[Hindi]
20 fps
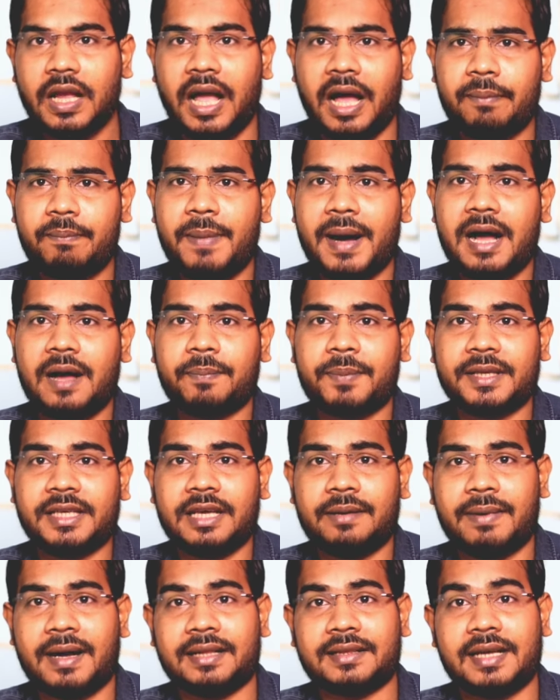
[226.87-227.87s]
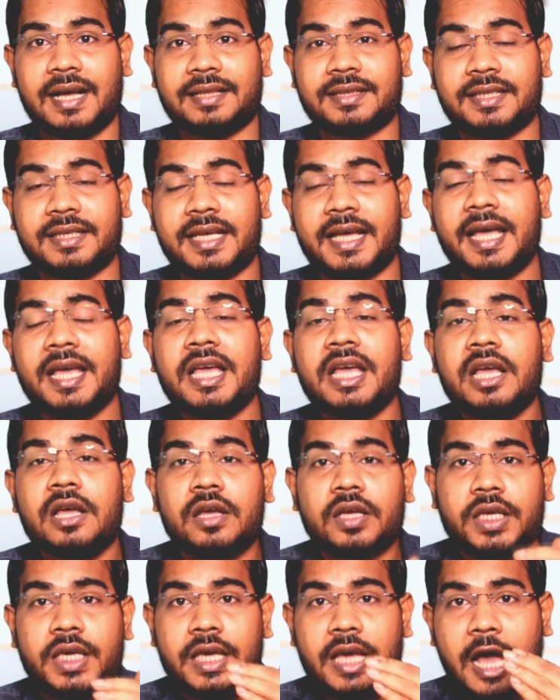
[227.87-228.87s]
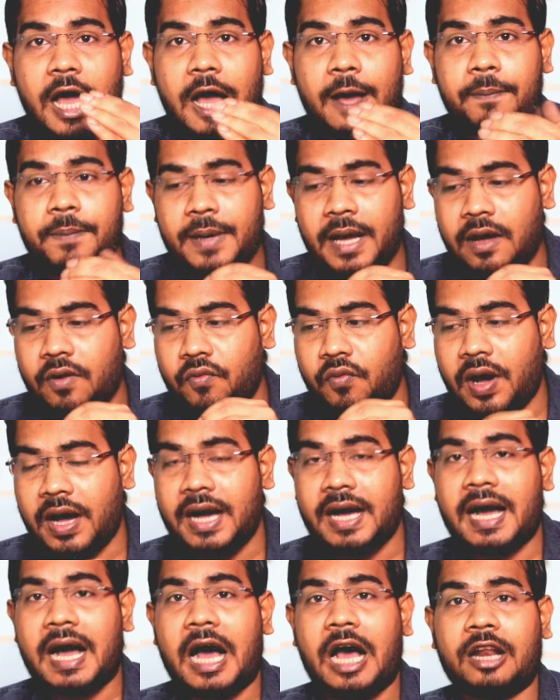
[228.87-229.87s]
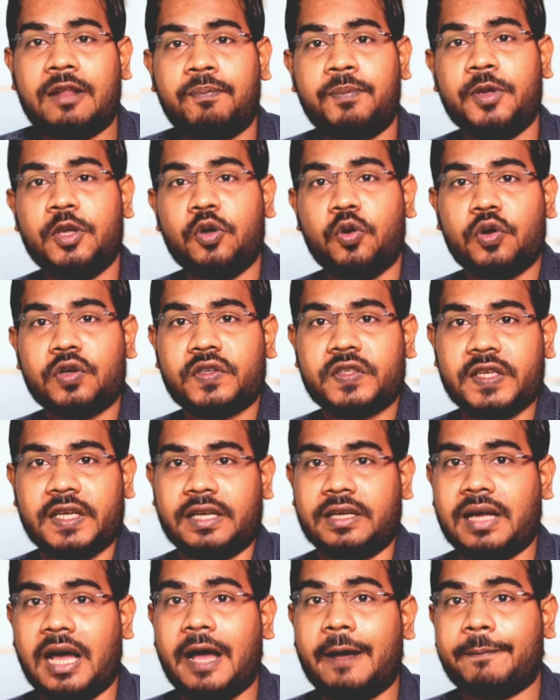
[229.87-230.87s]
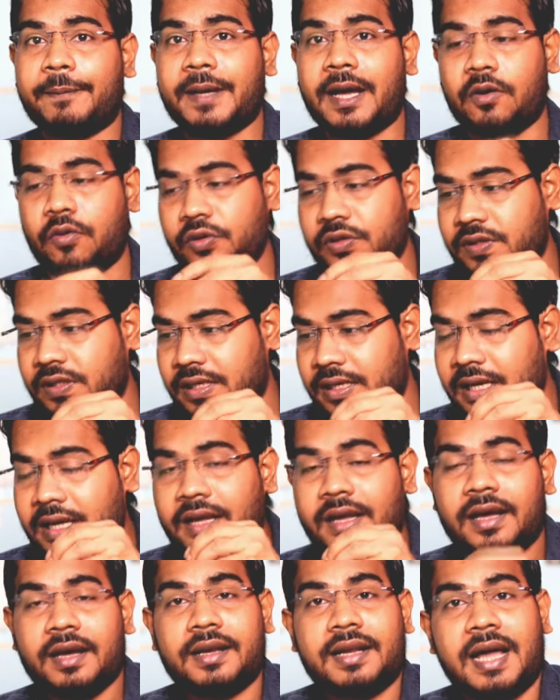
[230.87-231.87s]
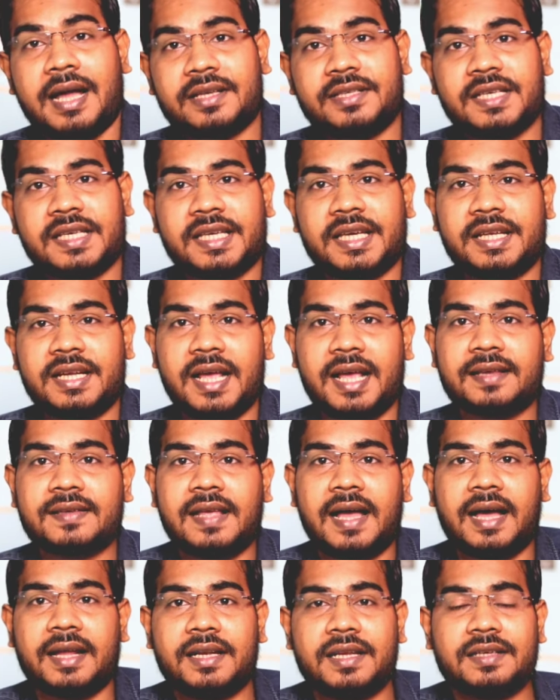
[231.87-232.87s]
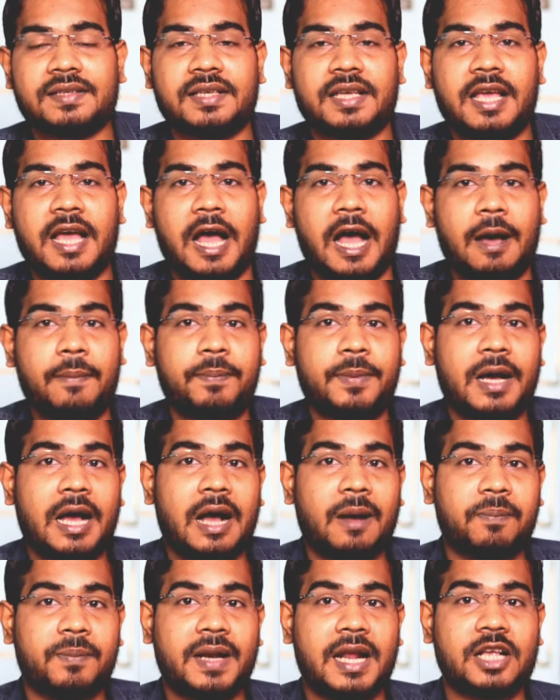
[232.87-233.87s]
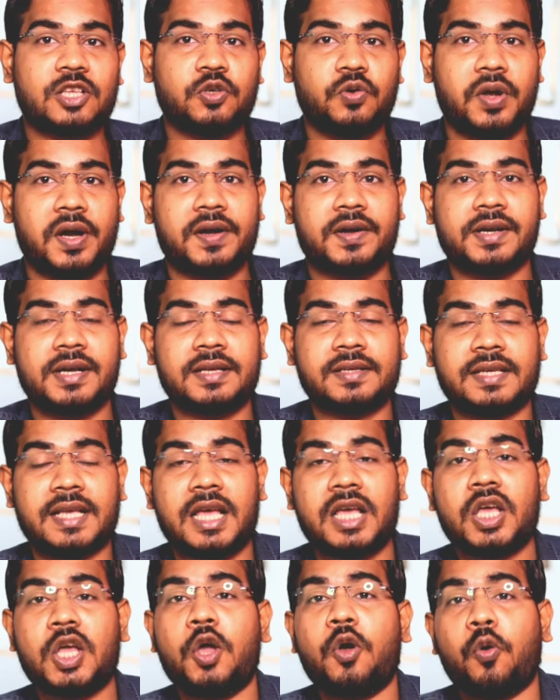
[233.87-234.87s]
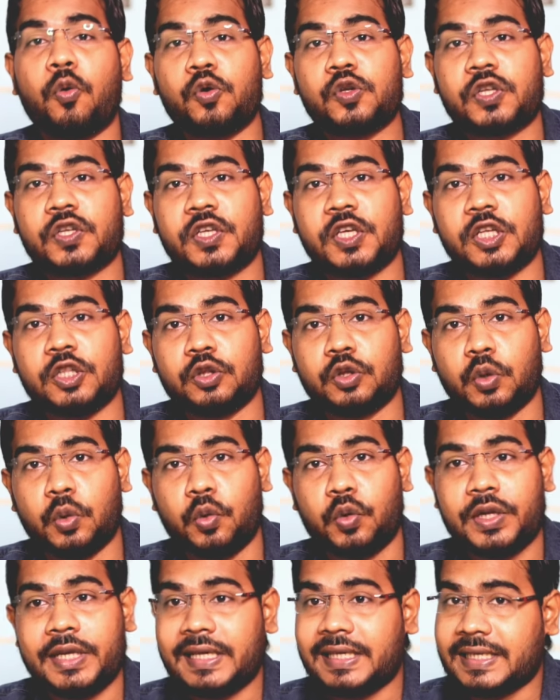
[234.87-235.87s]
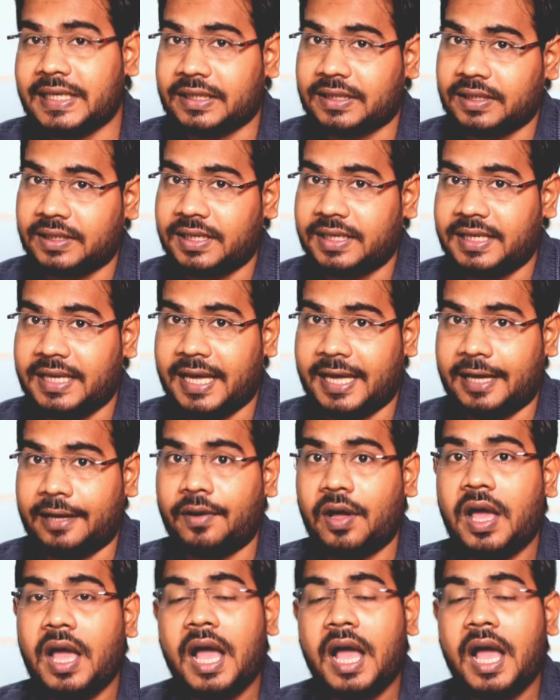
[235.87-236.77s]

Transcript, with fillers: अब वहाँ पर यह बात आती है कि आपका वहाँ आरपीओ से आपका उस राज्य की राजधानी से आपका अपना जो एड्रेस है उसकी दूरी कितनी है